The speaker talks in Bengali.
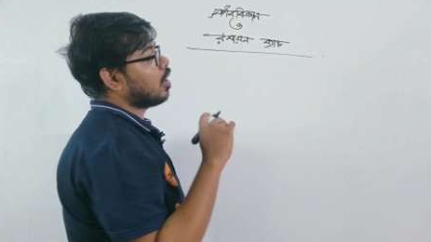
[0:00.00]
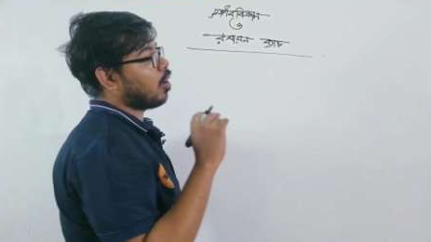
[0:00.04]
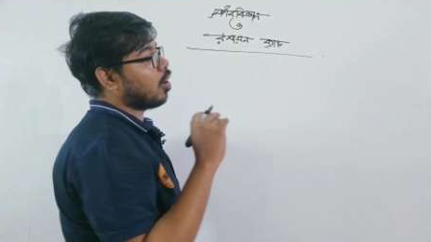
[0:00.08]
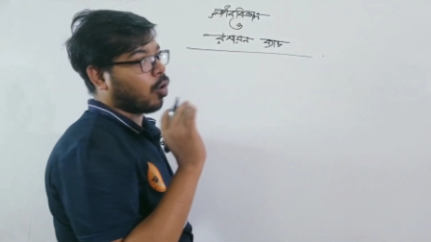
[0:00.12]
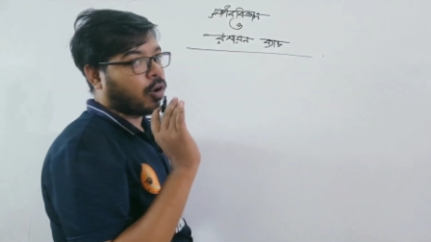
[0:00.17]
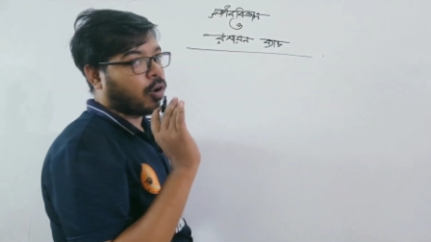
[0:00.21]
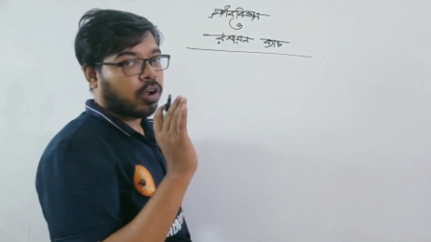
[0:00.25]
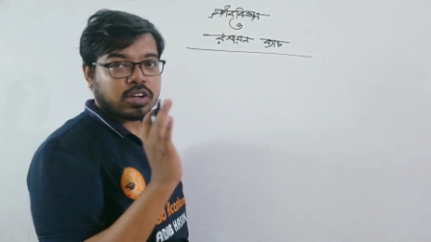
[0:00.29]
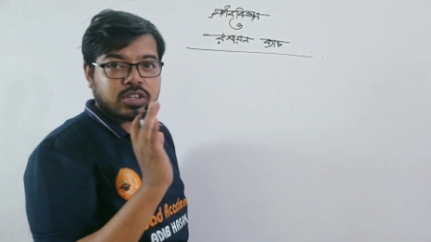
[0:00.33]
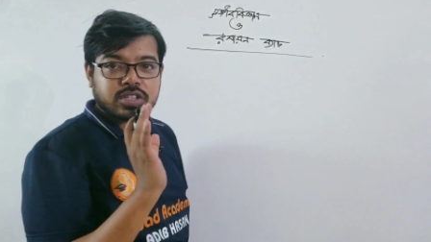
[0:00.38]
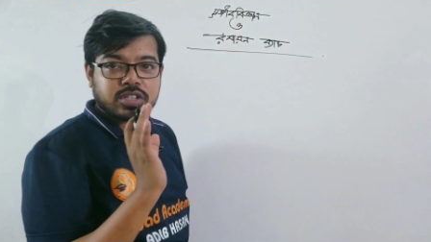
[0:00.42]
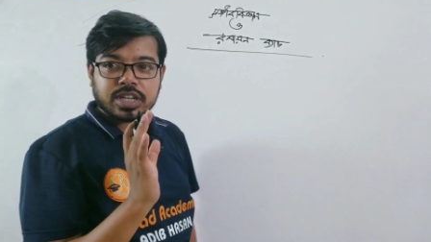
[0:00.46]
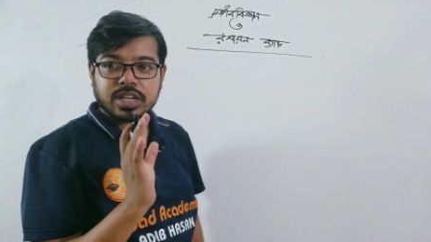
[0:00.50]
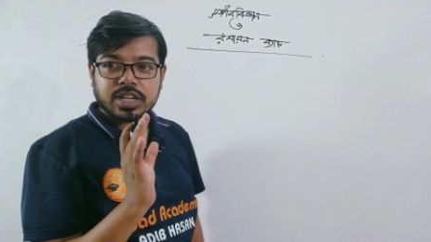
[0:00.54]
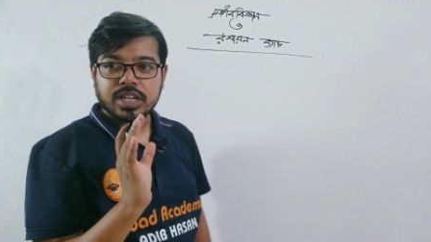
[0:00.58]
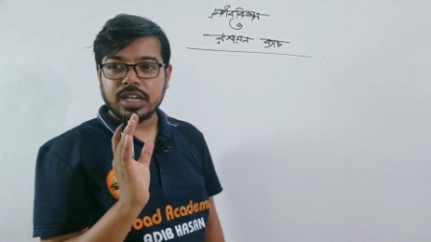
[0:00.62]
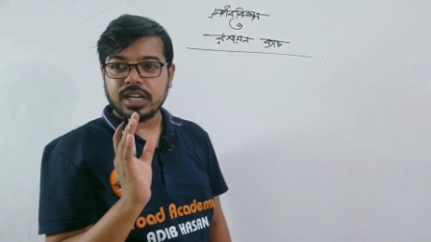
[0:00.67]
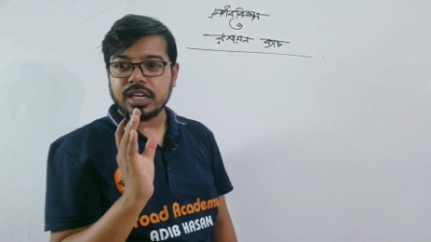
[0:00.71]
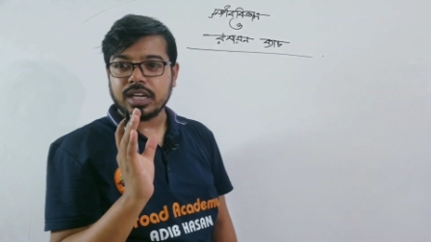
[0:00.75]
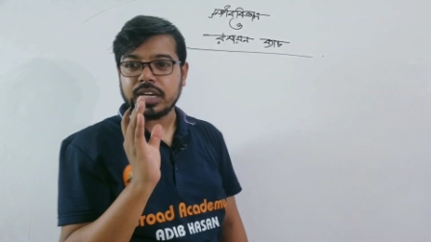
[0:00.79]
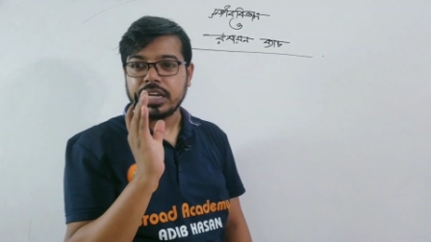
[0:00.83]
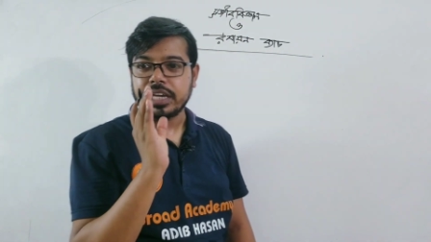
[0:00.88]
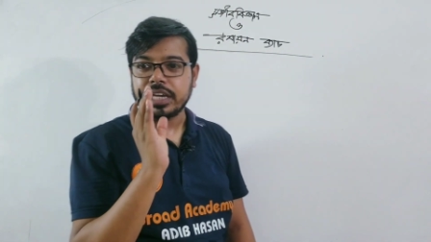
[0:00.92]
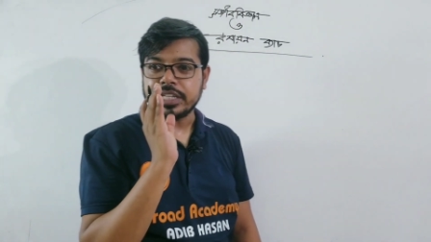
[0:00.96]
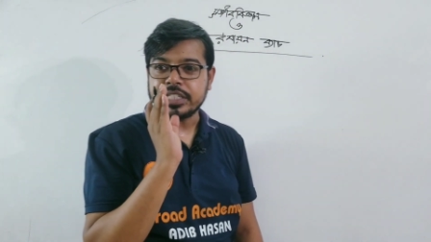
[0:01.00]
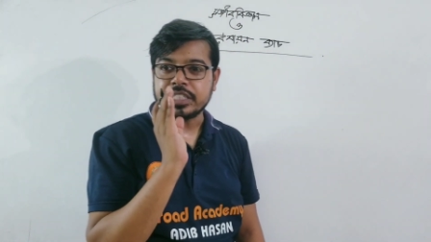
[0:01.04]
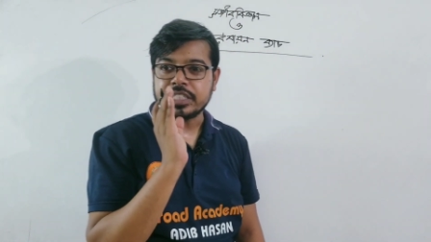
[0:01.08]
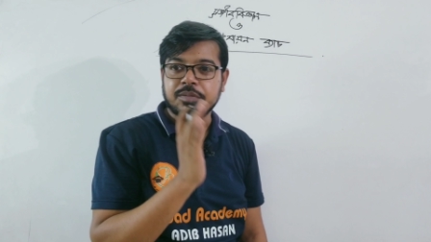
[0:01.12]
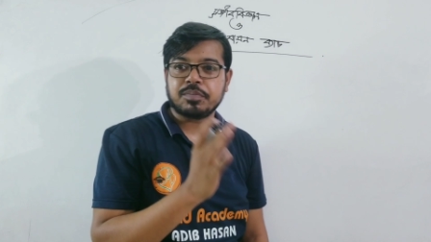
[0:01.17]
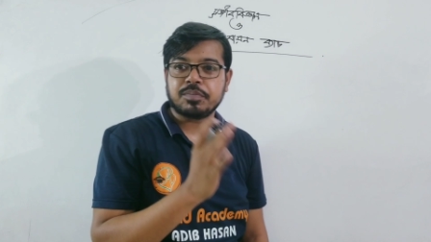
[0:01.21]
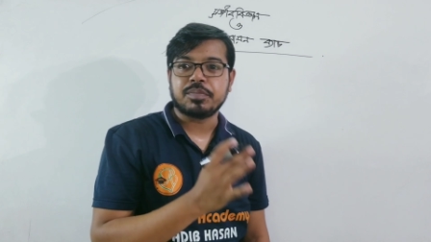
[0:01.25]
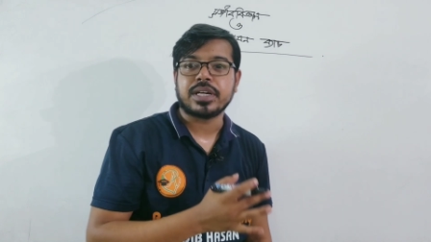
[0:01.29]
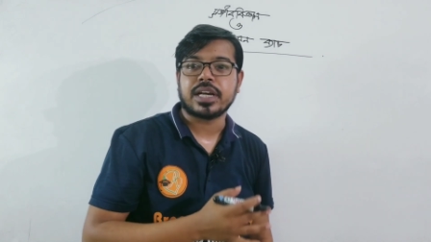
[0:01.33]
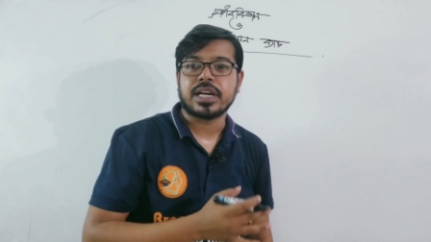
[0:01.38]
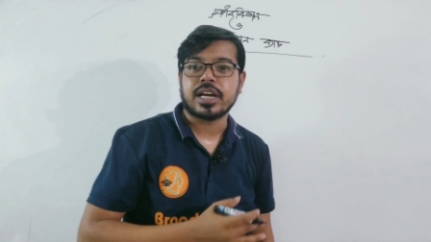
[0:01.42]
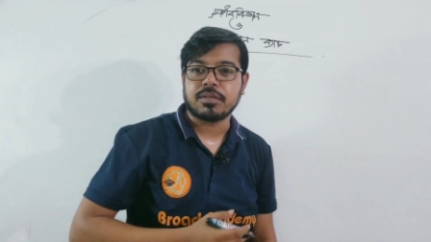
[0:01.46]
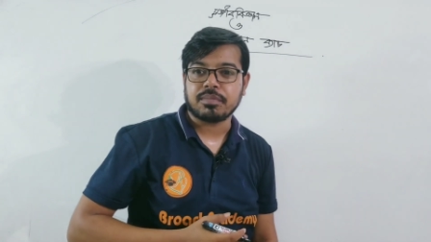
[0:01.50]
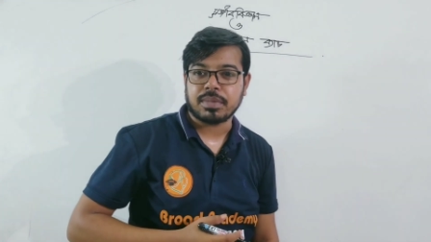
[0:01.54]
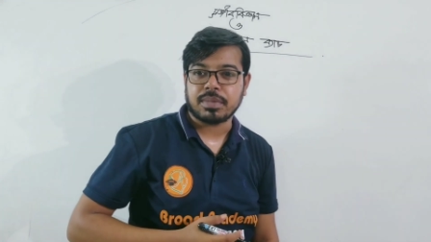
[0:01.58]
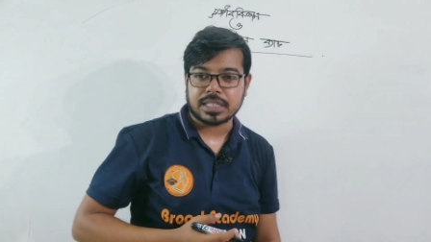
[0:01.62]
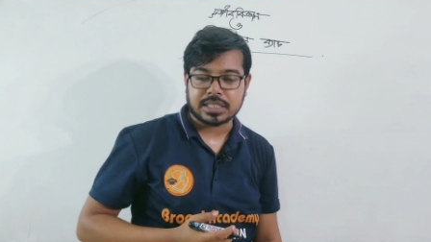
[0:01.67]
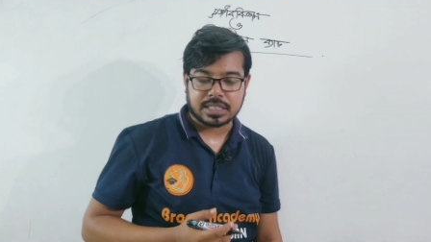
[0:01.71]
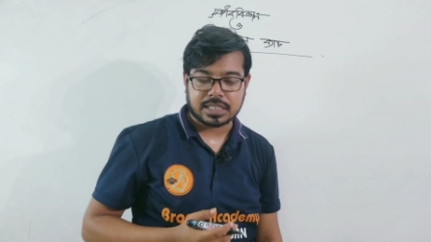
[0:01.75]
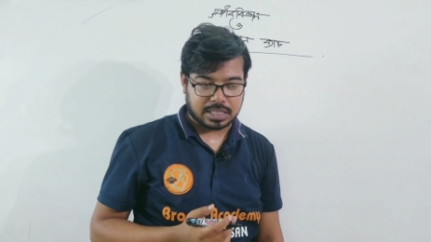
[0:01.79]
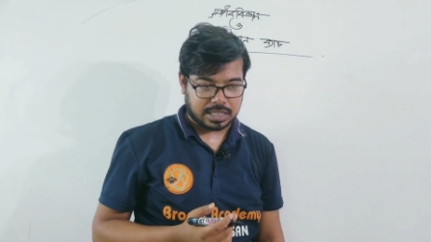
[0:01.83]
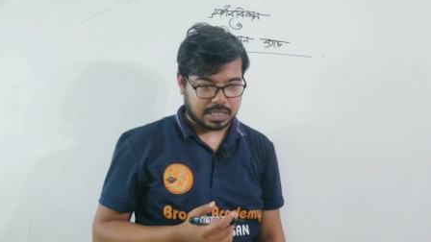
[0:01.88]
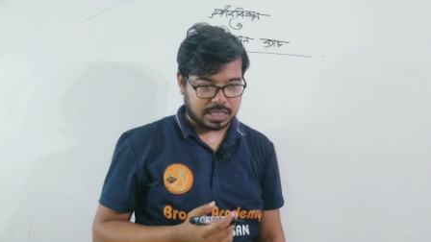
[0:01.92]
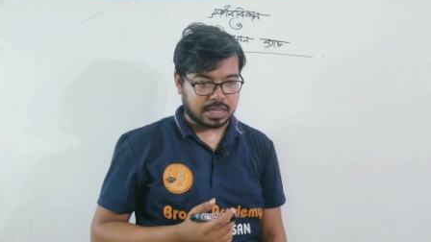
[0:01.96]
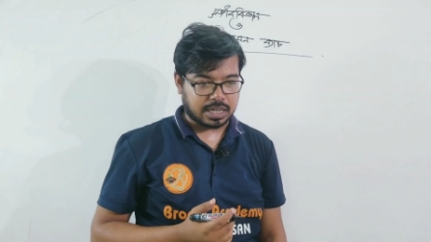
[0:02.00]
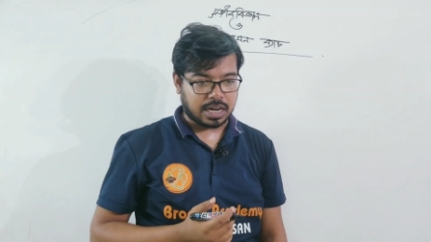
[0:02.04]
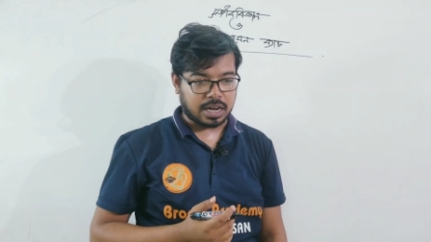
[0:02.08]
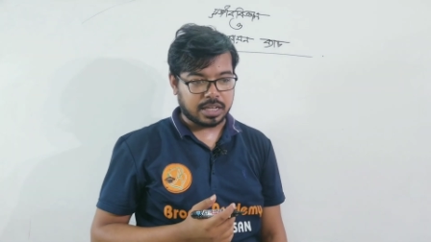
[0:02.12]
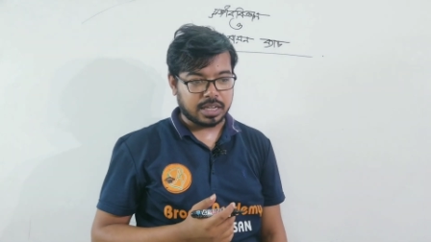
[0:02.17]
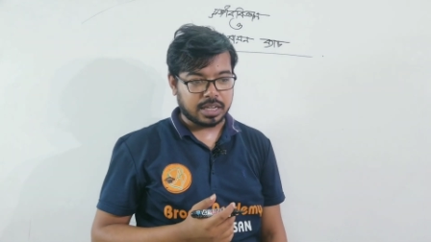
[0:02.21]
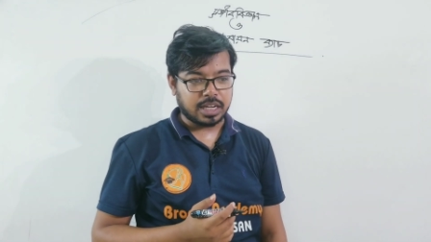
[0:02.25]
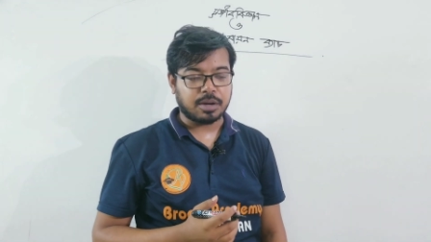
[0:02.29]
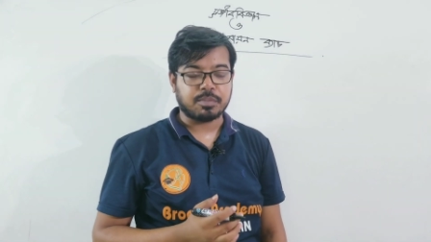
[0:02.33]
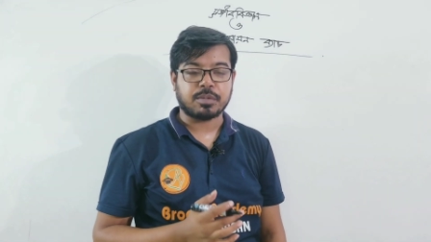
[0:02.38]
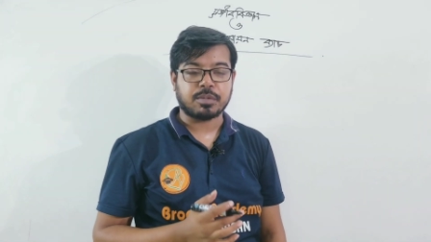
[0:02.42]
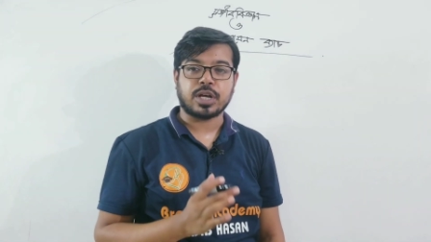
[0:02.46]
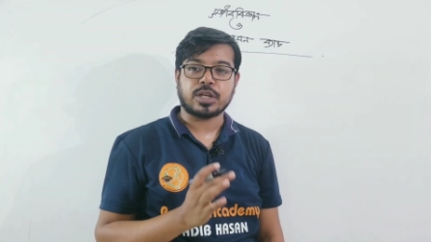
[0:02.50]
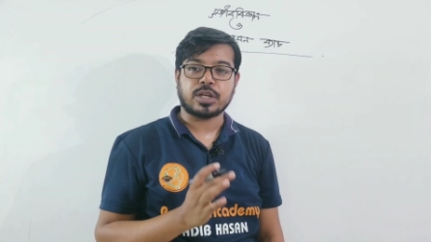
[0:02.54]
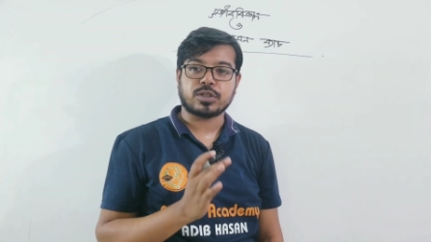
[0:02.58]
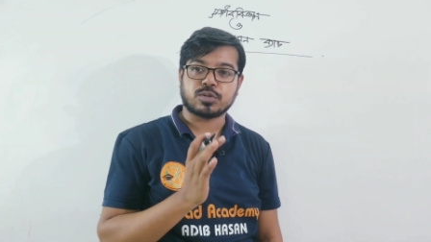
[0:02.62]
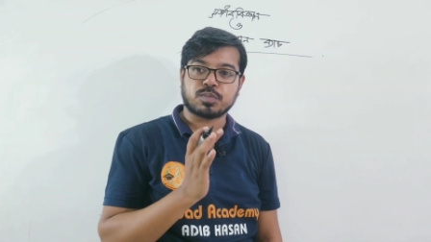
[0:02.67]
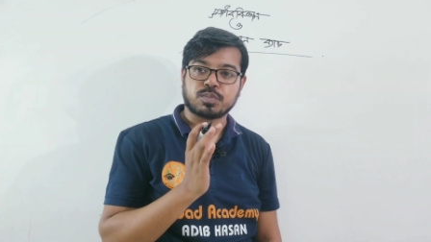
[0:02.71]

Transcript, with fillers: অলরেডি জীববিজ্ঞান ব্যাচটা রানিং আমরা